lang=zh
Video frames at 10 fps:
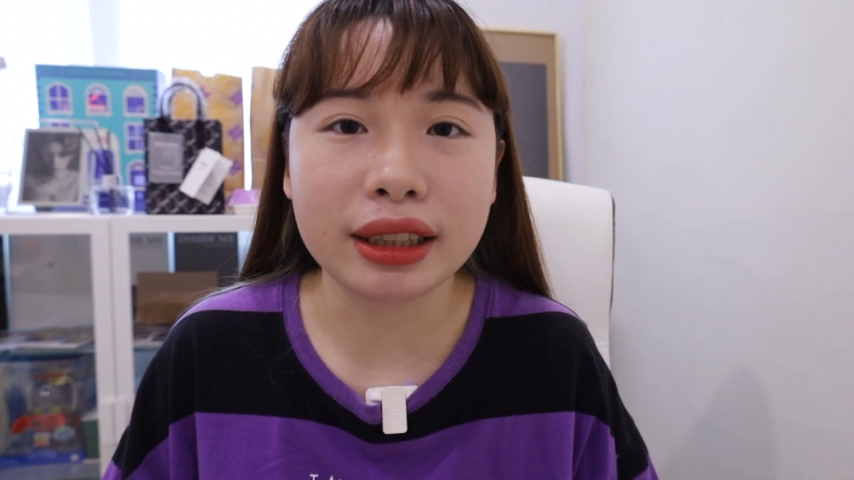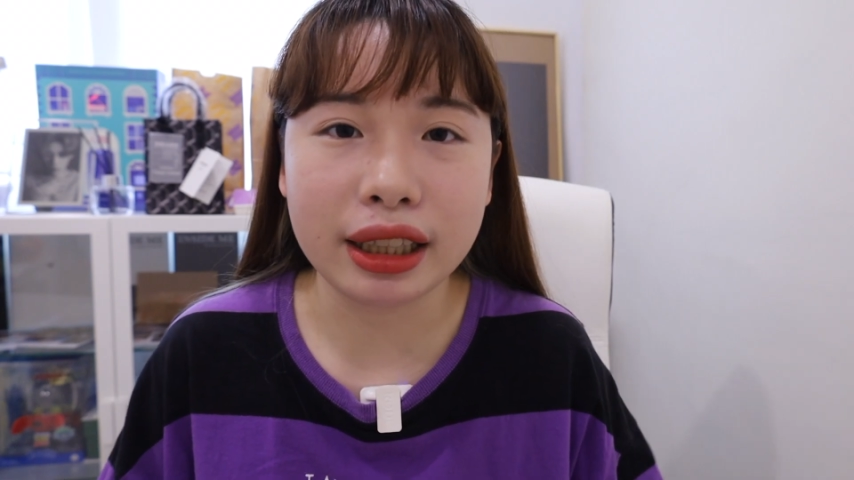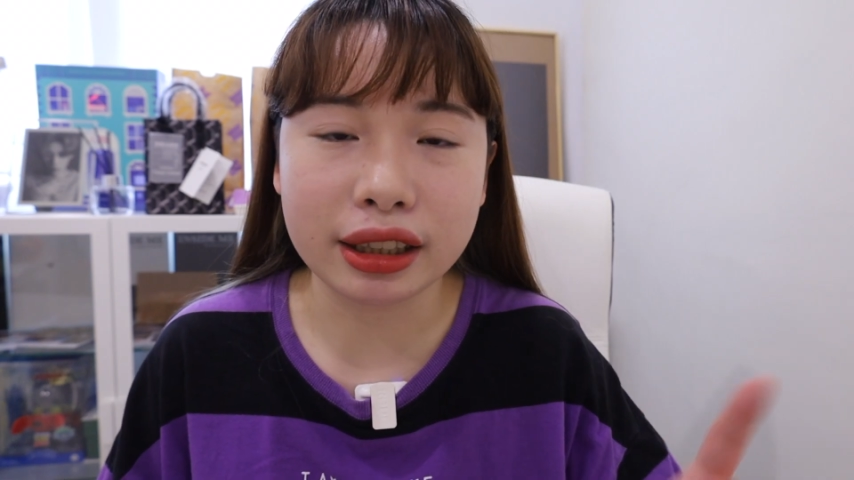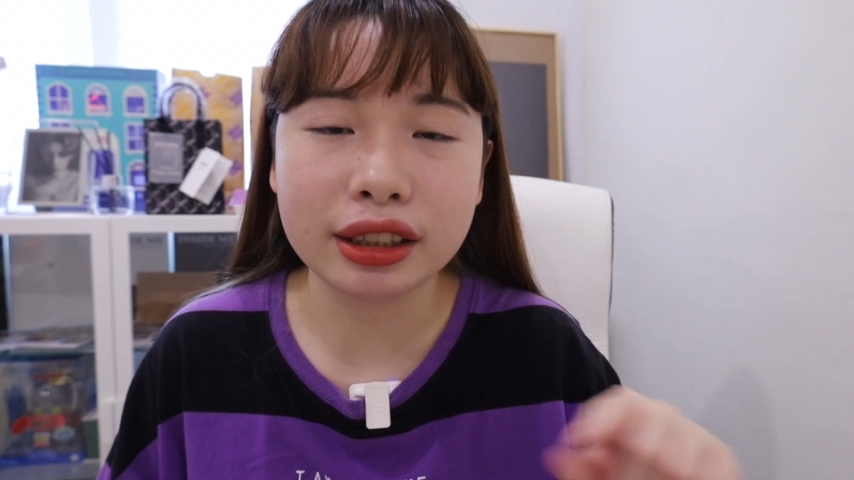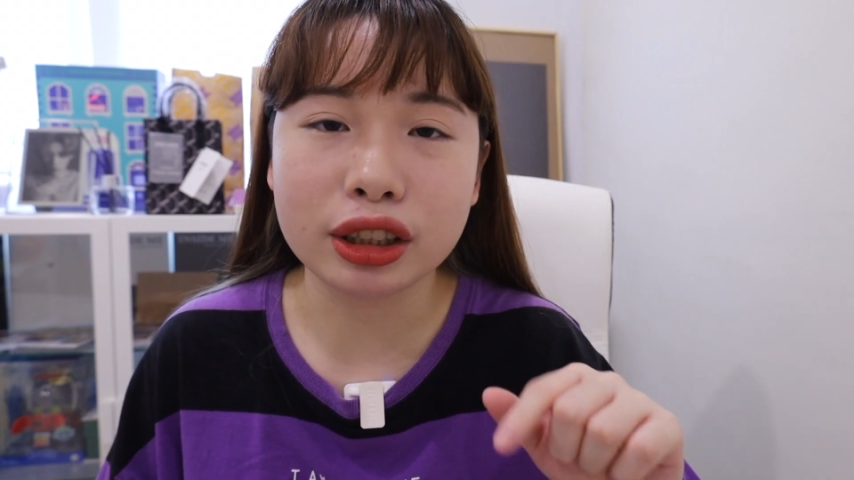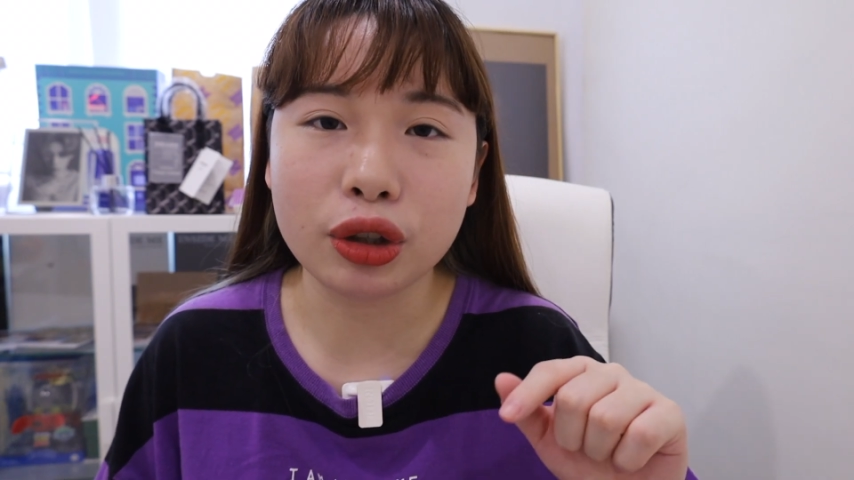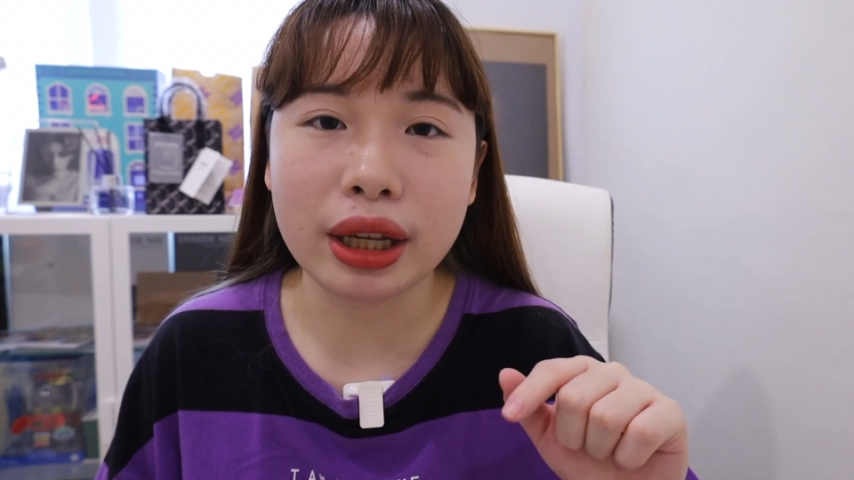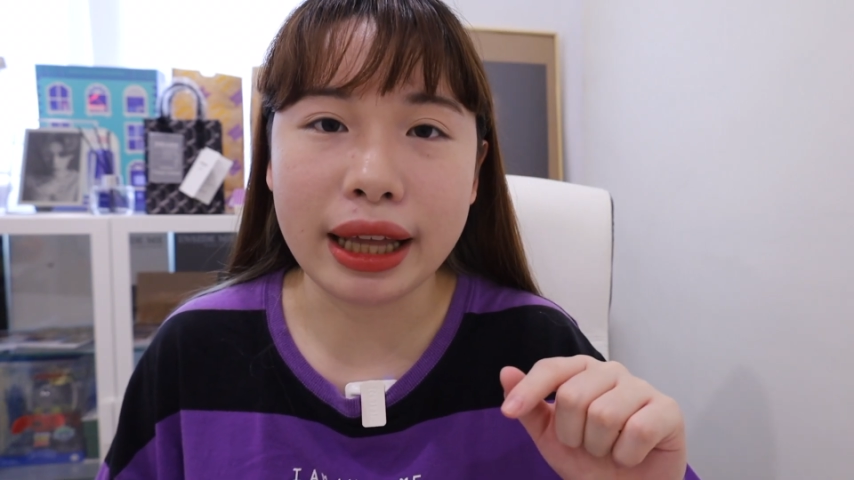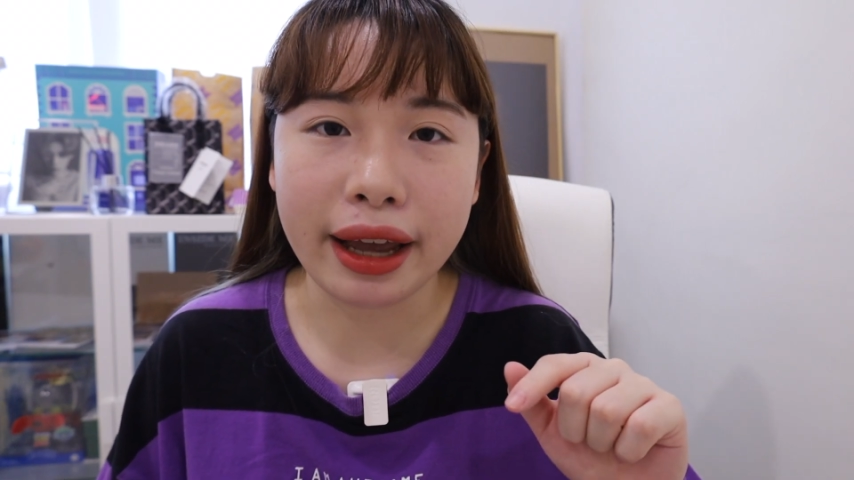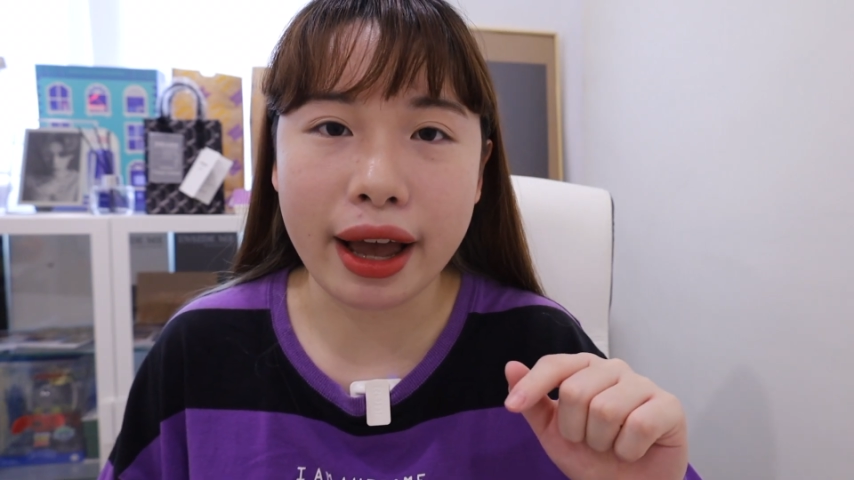一个时
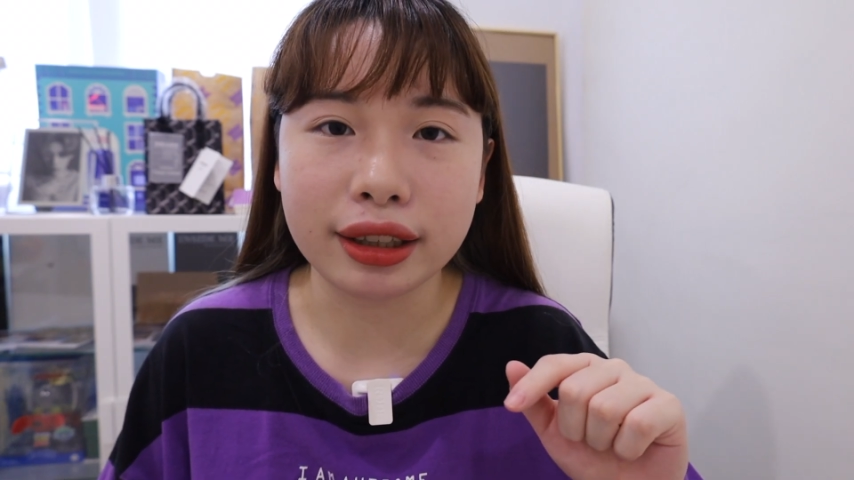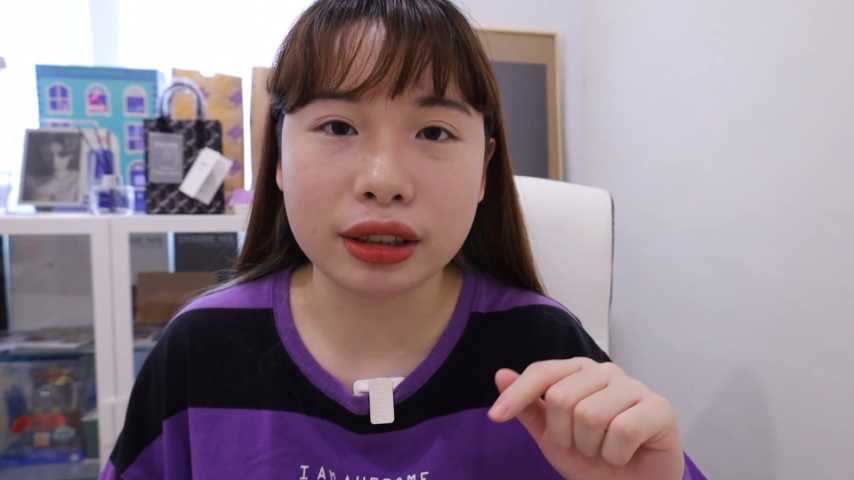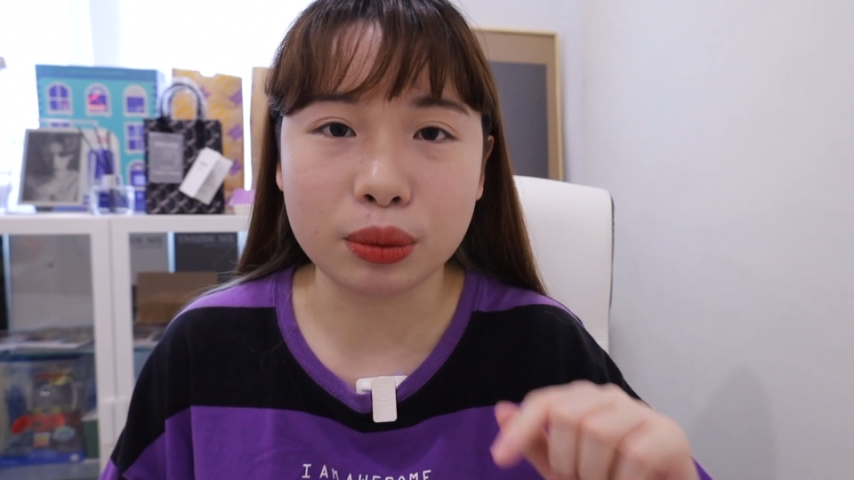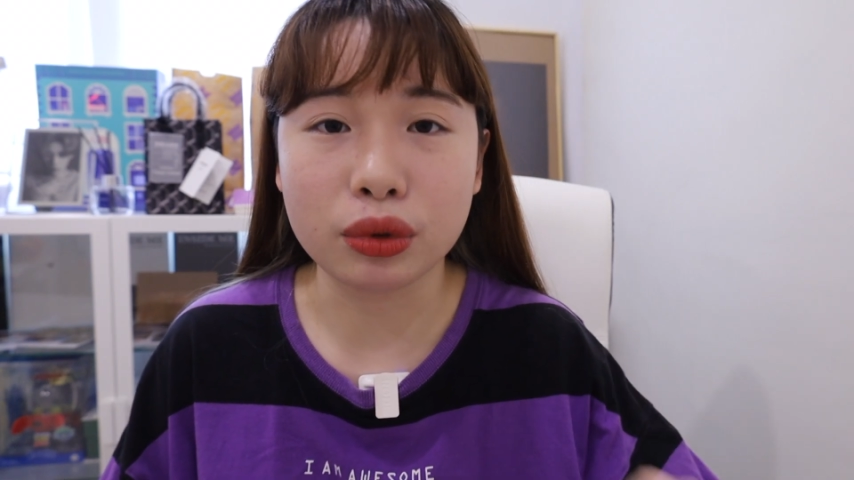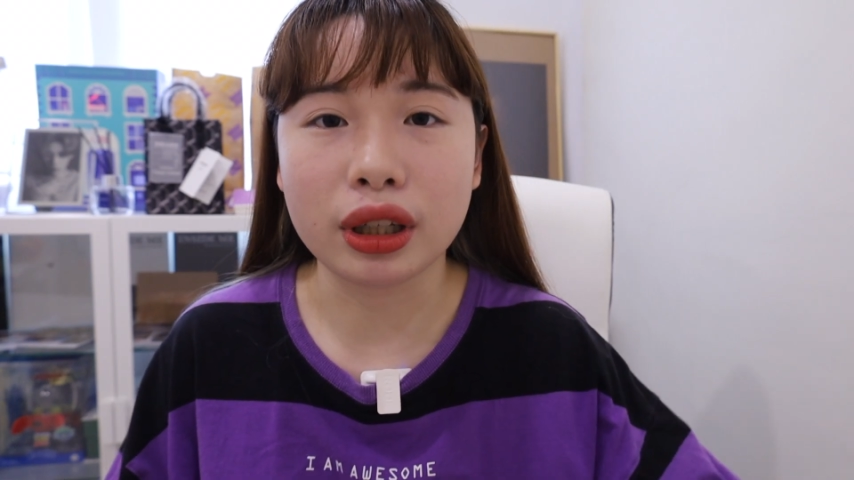段来开直播。